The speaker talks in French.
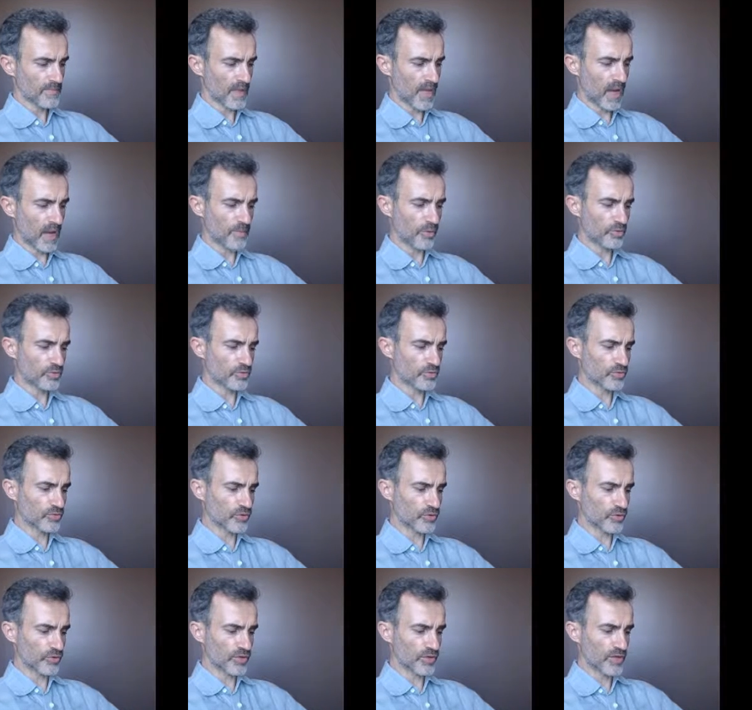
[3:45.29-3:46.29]
Apprenons
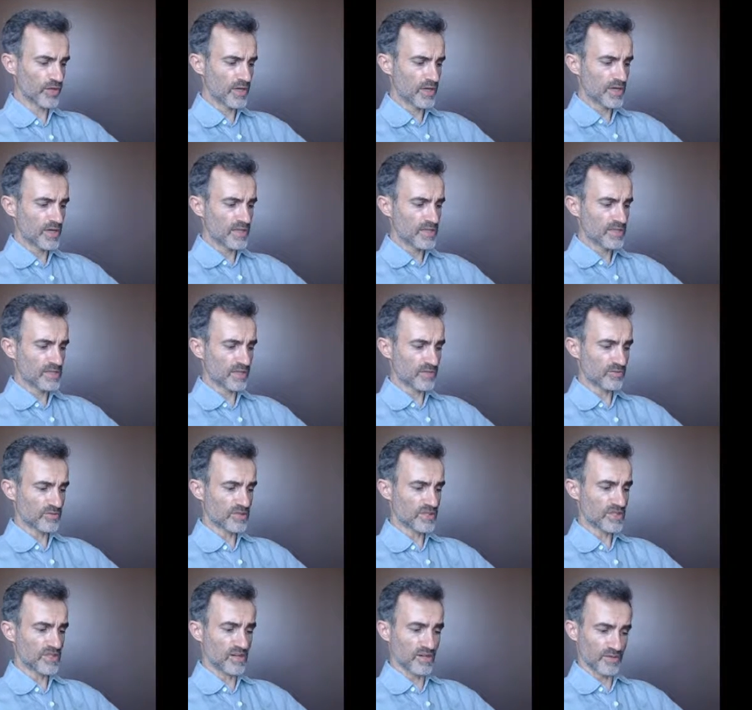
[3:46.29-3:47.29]
donc cette
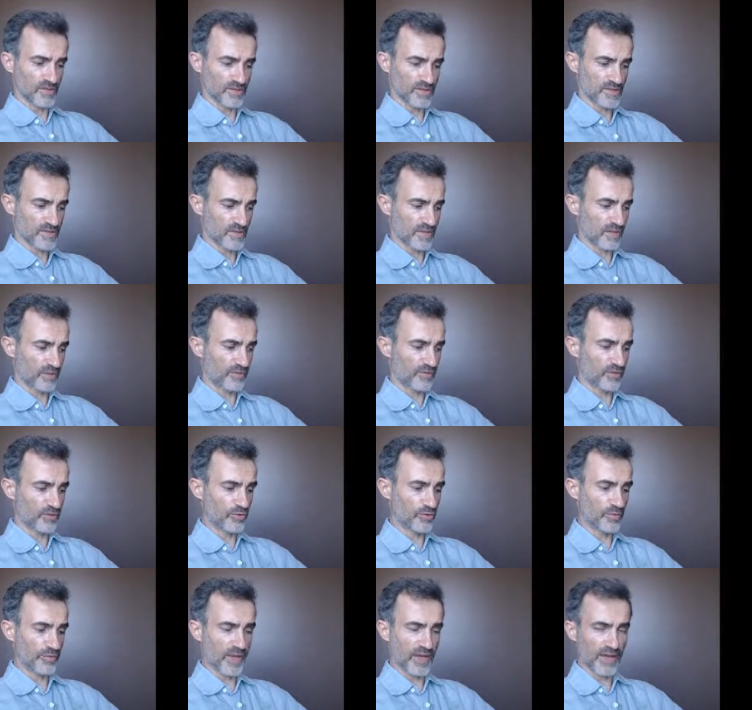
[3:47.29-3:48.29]
science qui fit
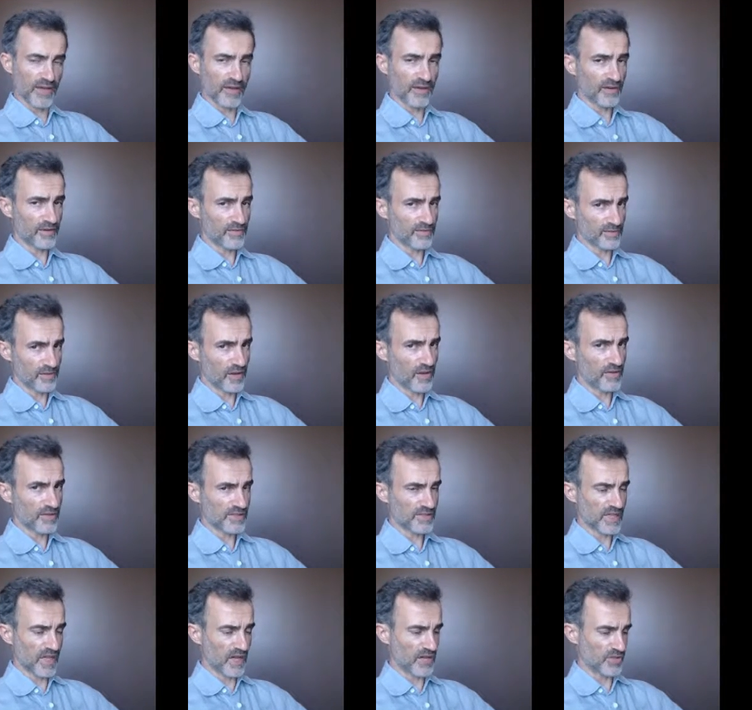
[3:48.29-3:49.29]
d'Homère un
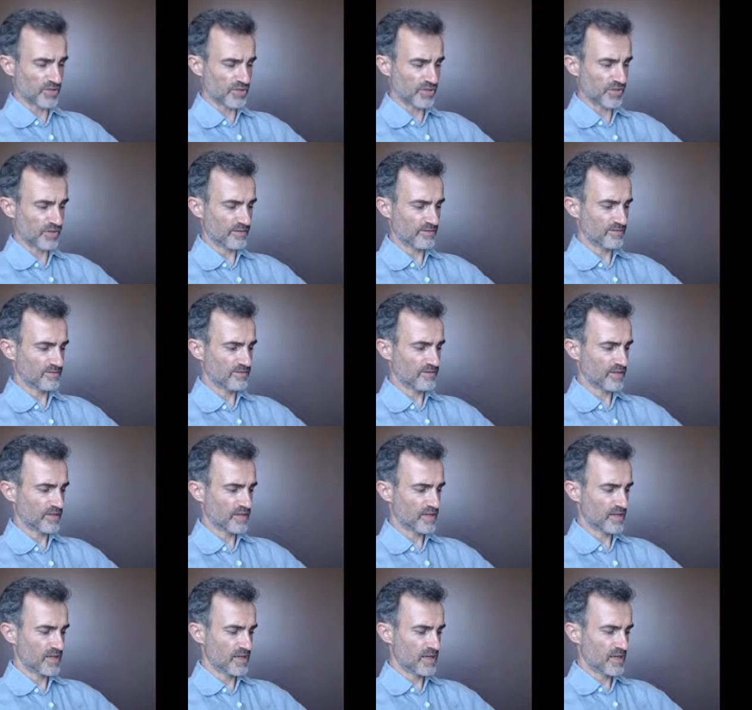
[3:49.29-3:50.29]
sage.
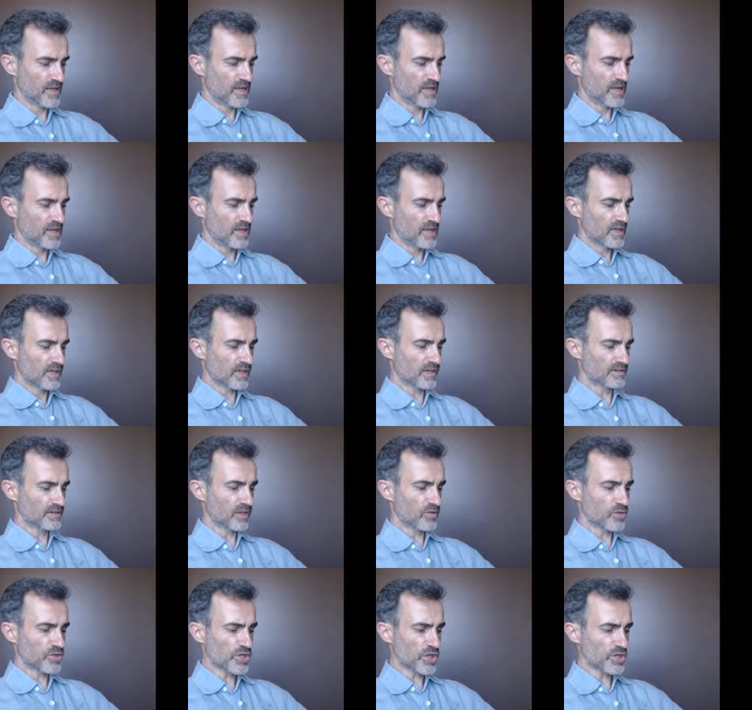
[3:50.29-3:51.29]
Quant
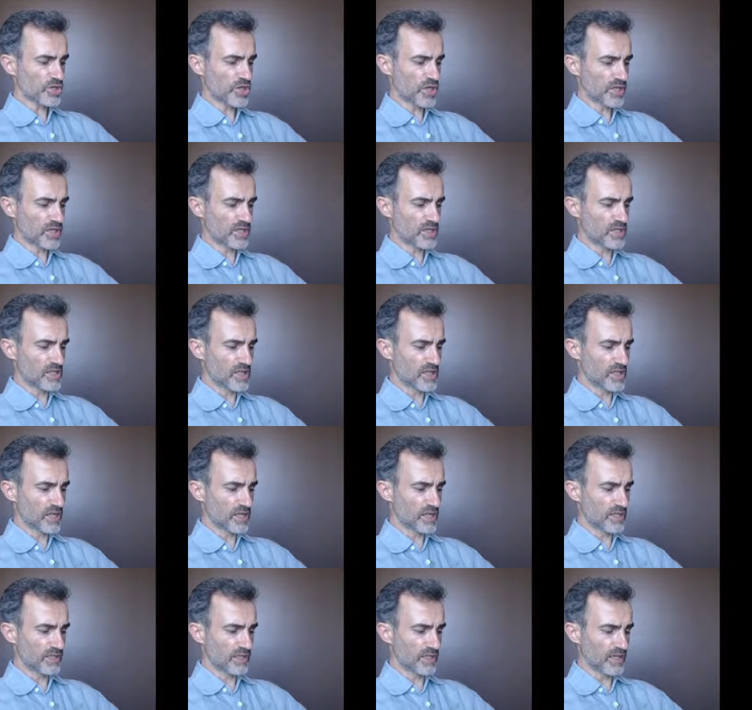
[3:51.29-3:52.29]
à rechercher qui est
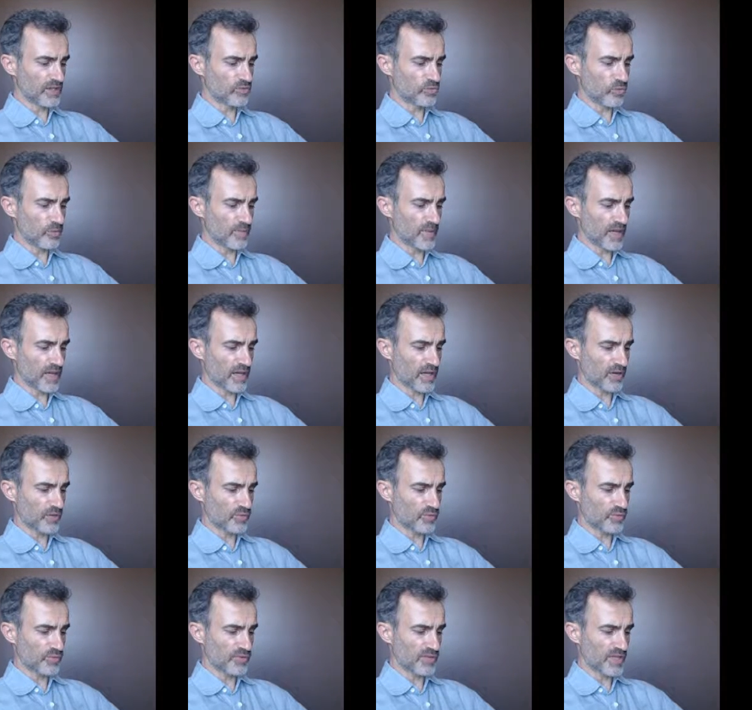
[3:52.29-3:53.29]
l'aîné
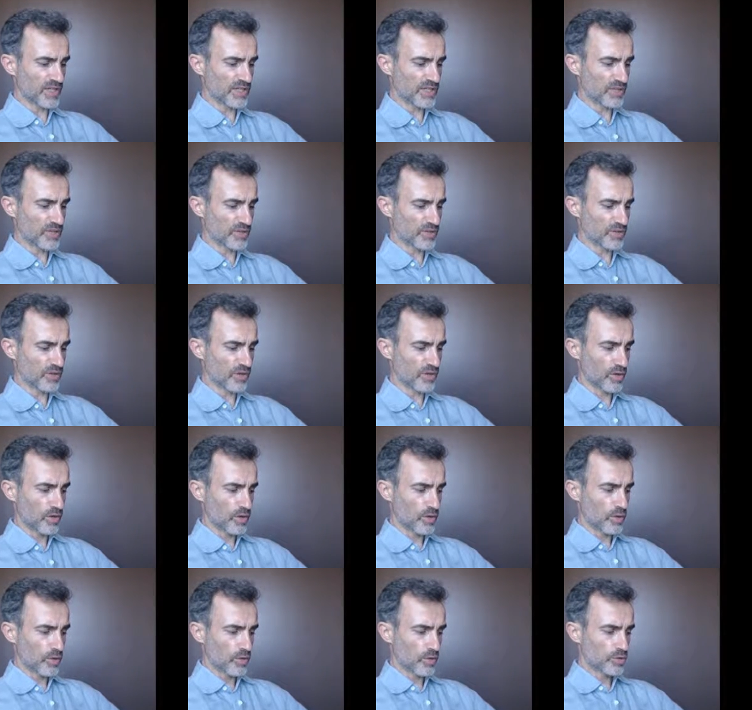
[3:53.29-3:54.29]
d'Homère ou d'Hésiode,
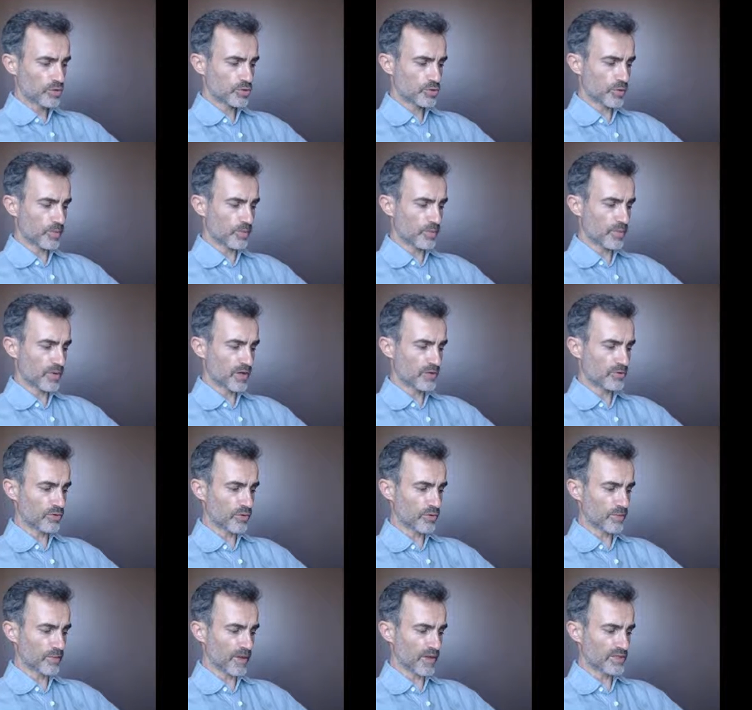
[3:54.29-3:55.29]
ce point
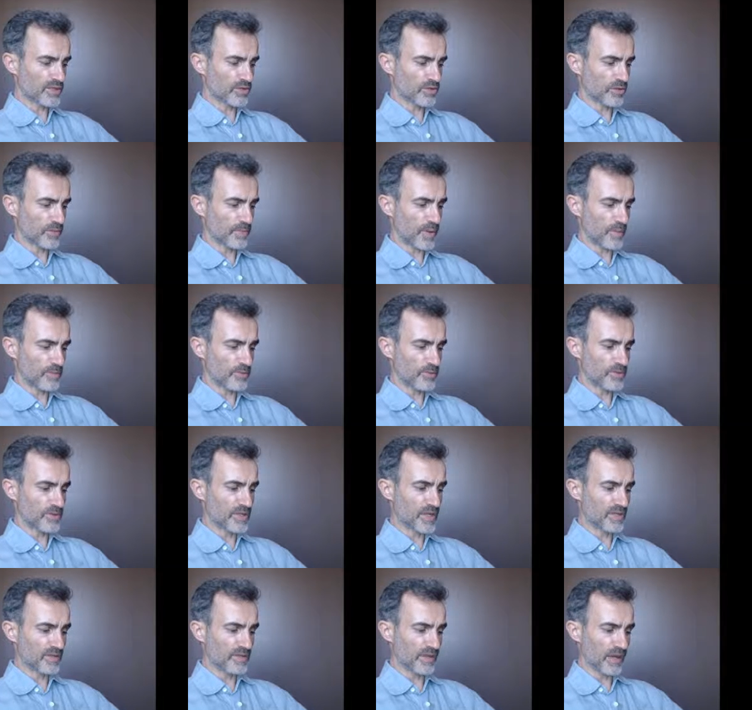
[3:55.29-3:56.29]
ne présente pas plus
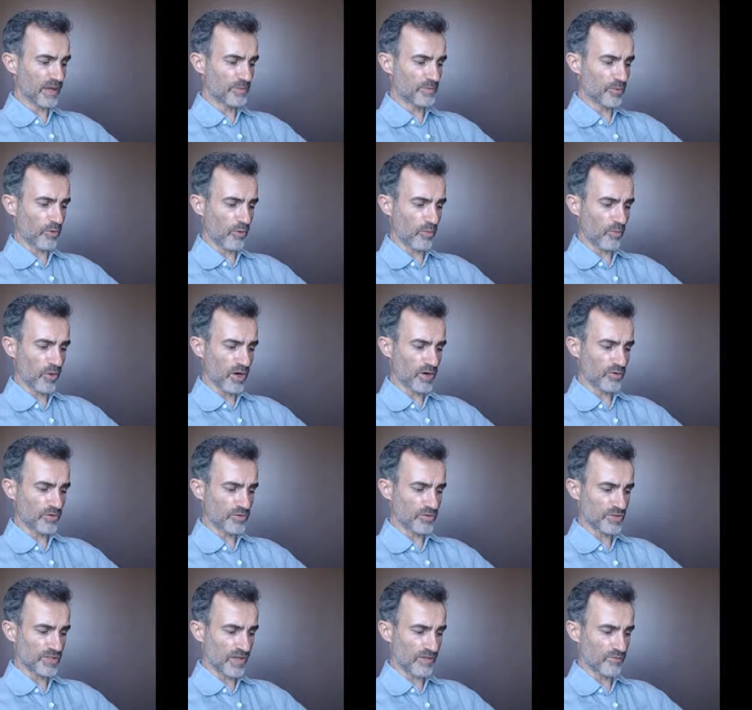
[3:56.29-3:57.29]
d'intérêt pour moi que
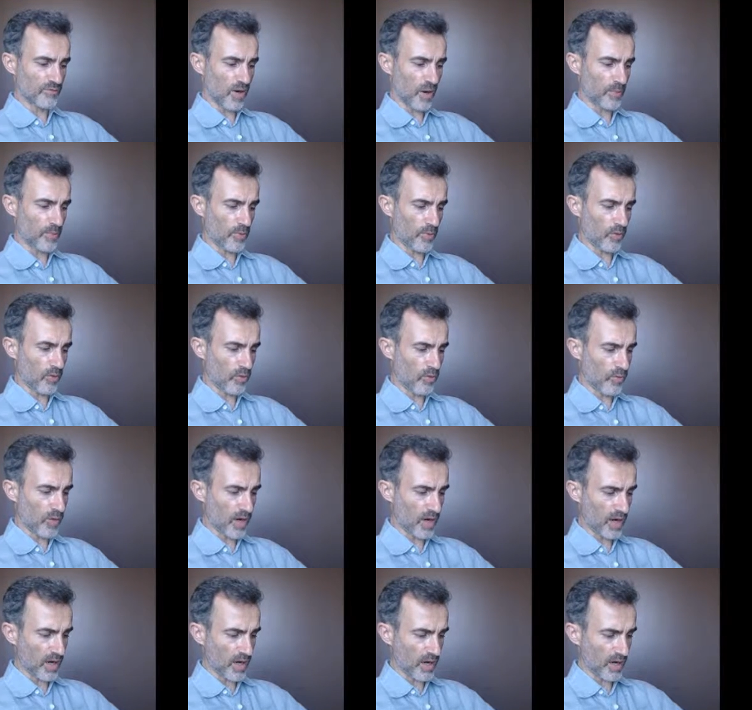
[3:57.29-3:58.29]
de savoir
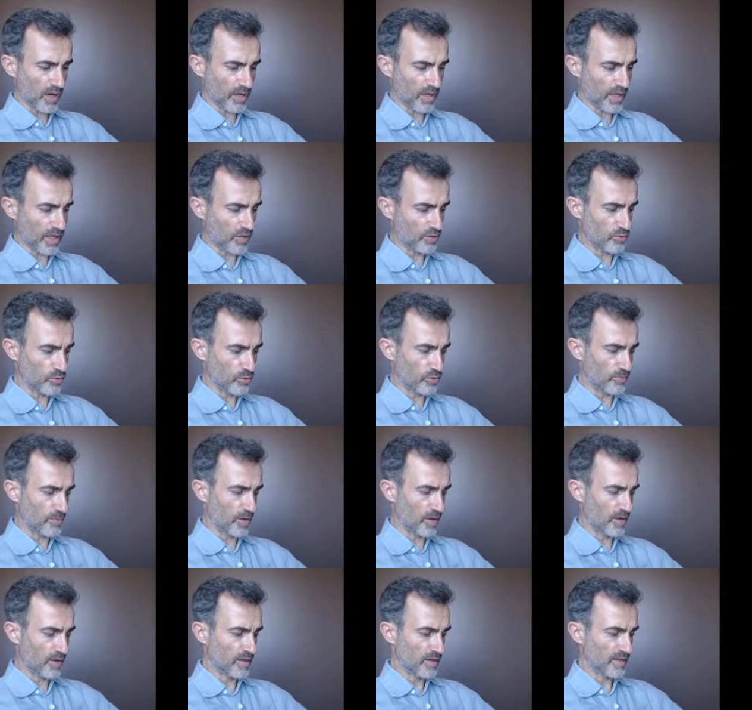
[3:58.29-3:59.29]
pourquoi
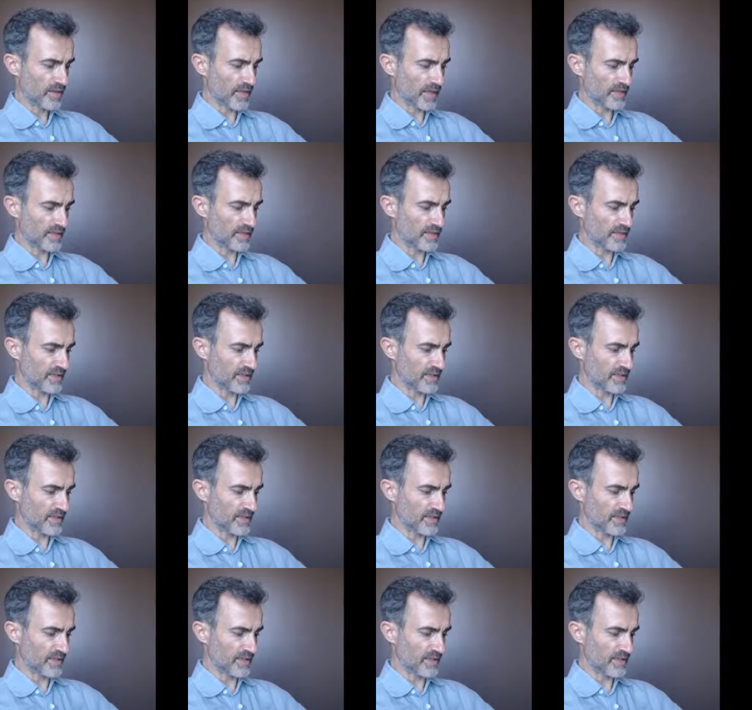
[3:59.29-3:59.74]
Écube, cadet